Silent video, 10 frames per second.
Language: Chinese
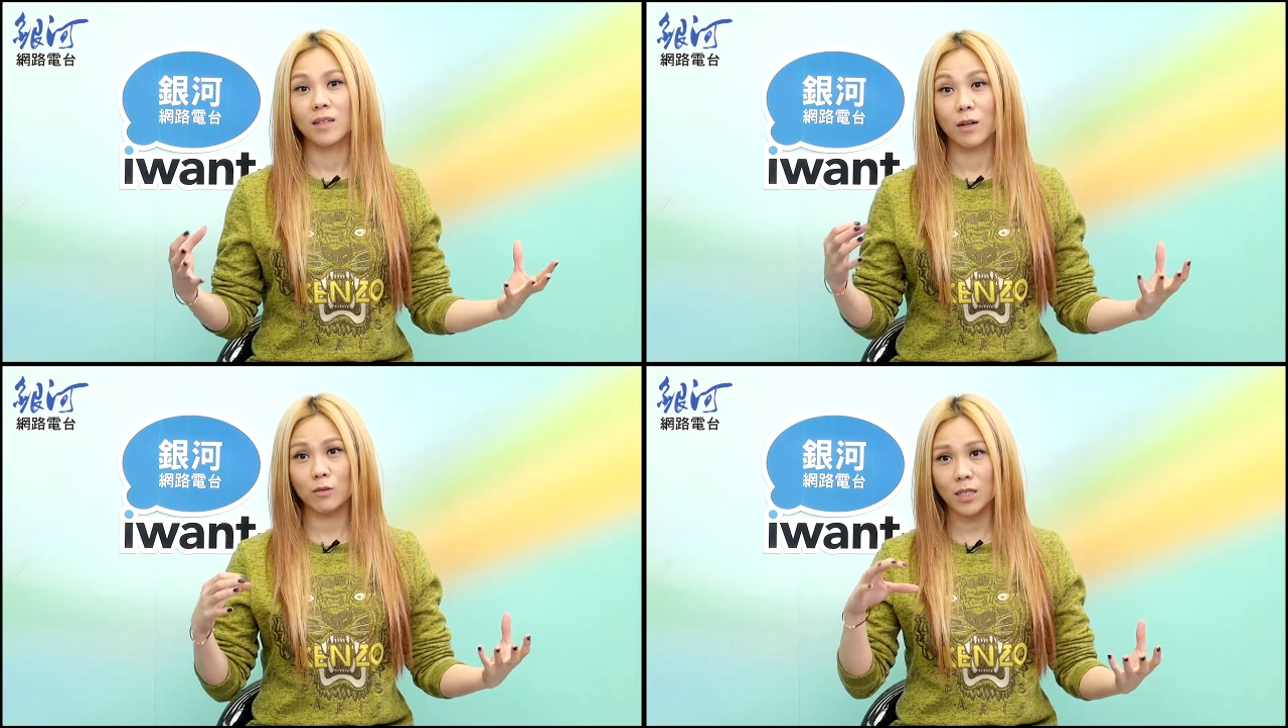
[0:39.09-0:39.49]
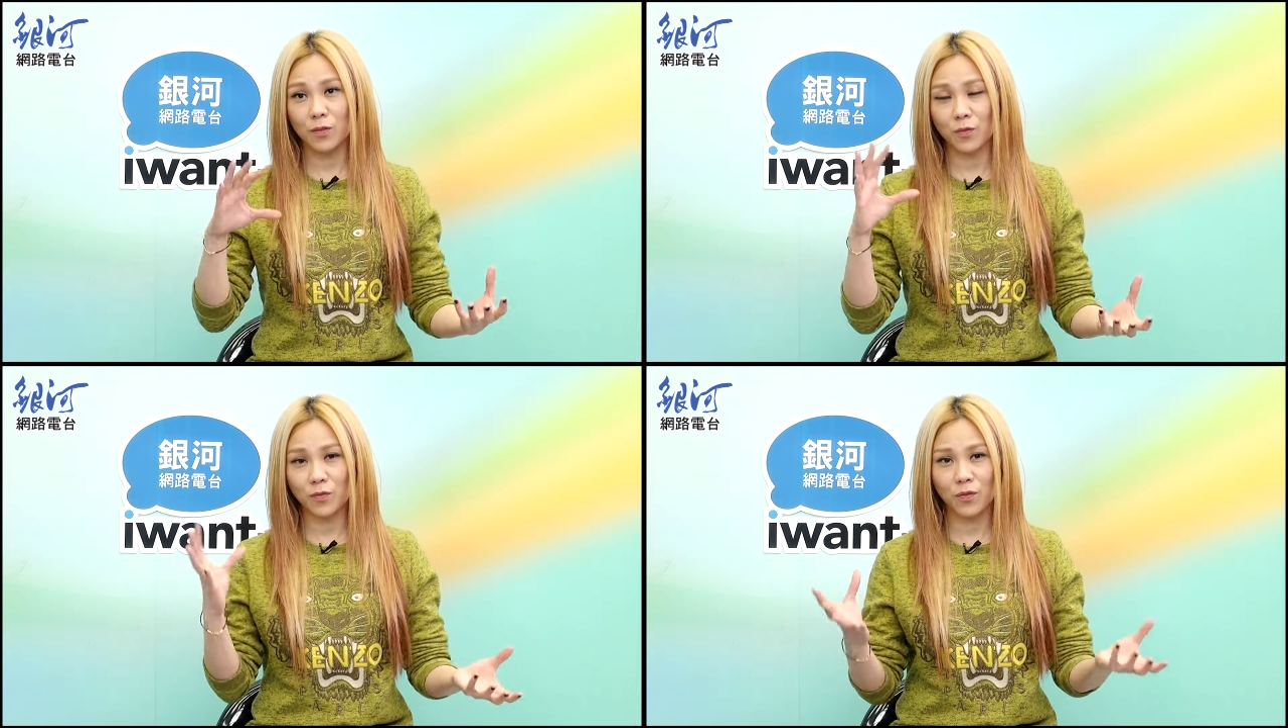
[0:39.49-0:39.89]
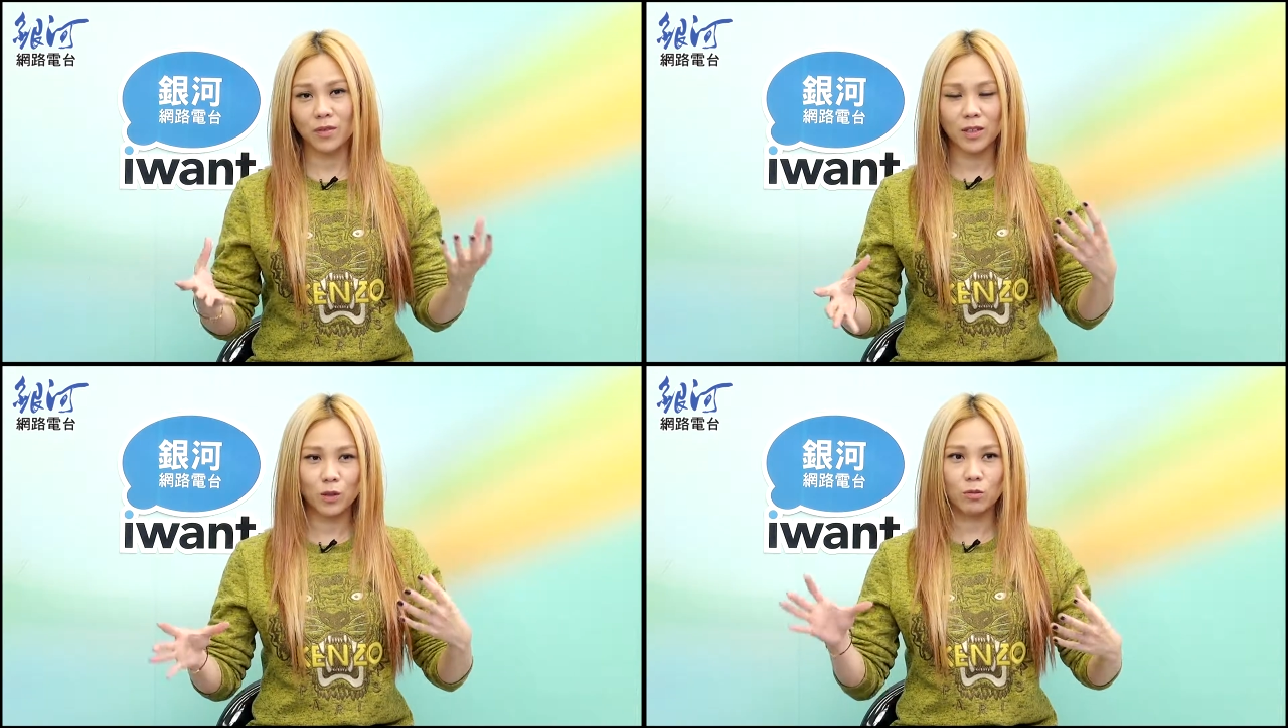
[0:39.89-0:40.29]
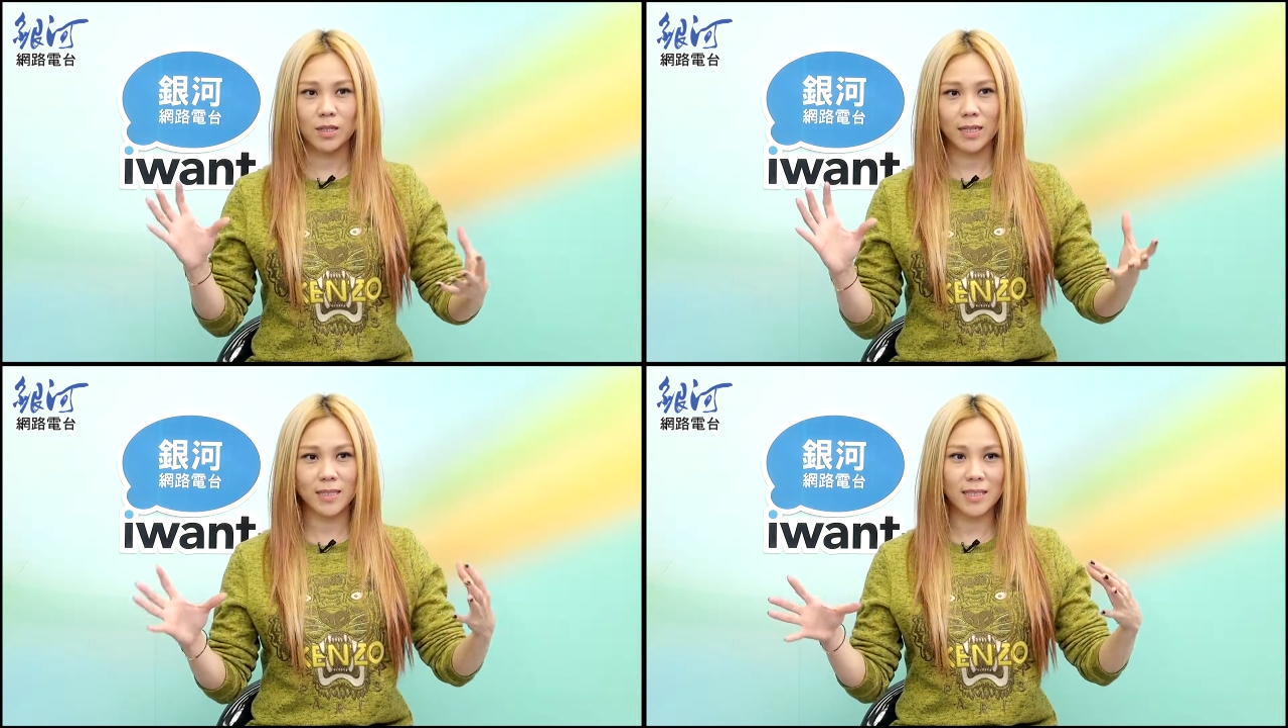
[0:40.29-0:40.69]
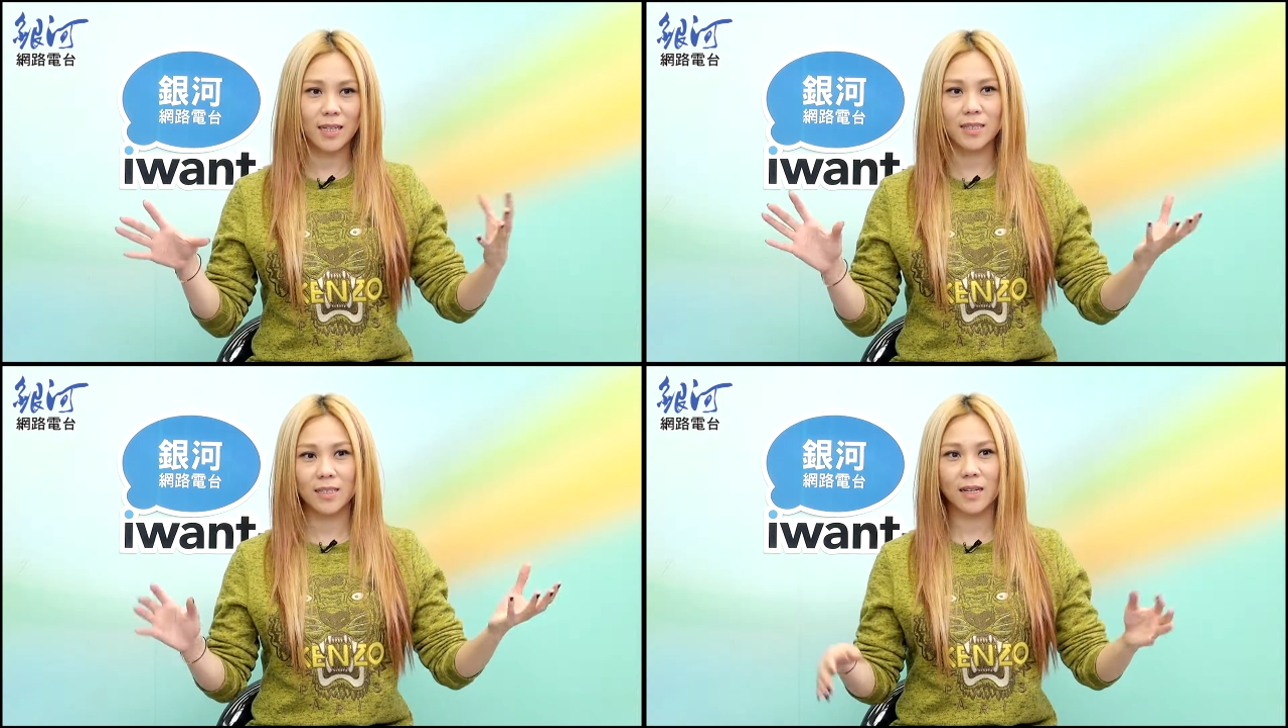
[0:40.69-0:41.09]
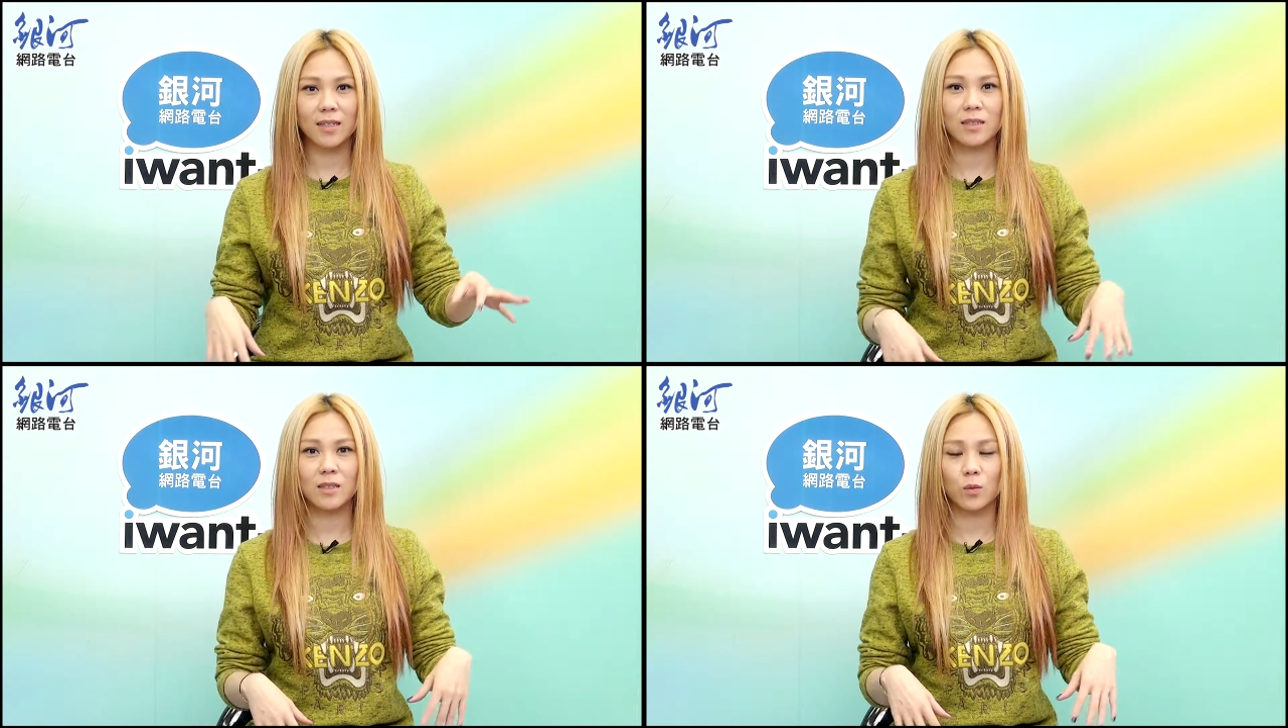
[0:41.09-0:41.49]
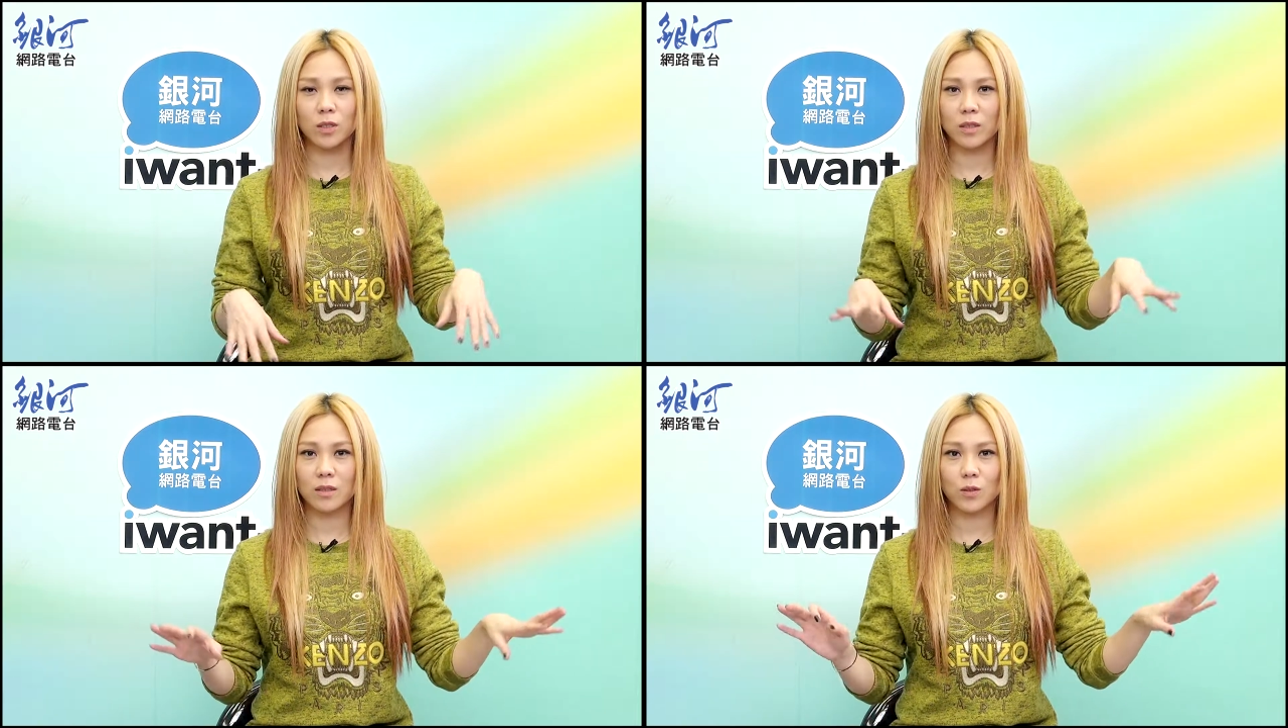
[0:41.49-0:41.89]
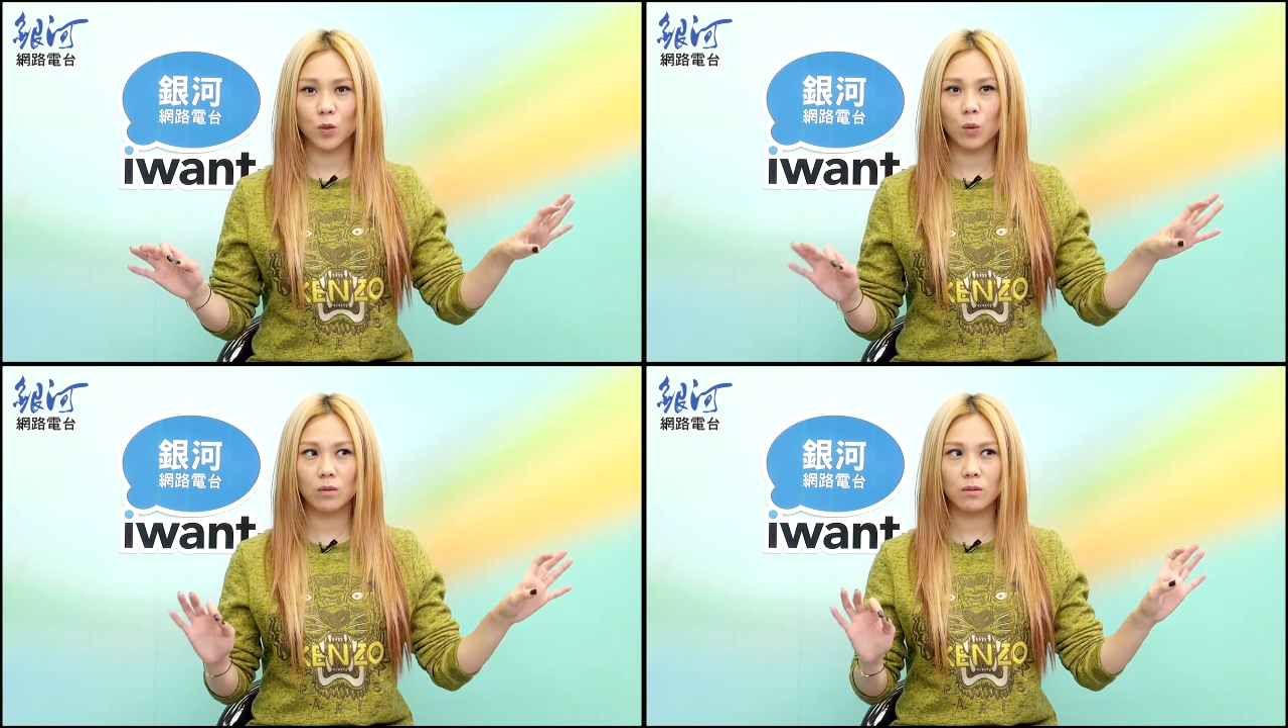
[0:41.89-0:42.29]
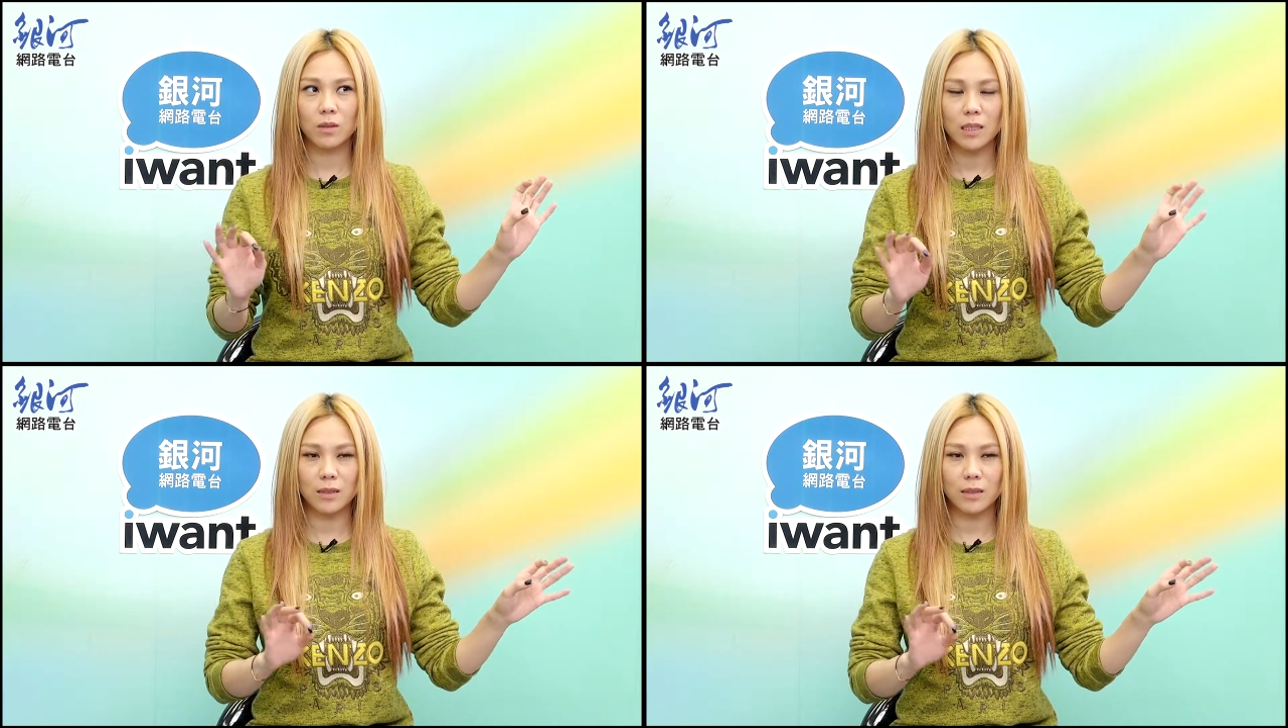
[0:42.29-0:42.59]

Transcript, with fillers: 然后再 ，you know， 再加其他颜色，我是从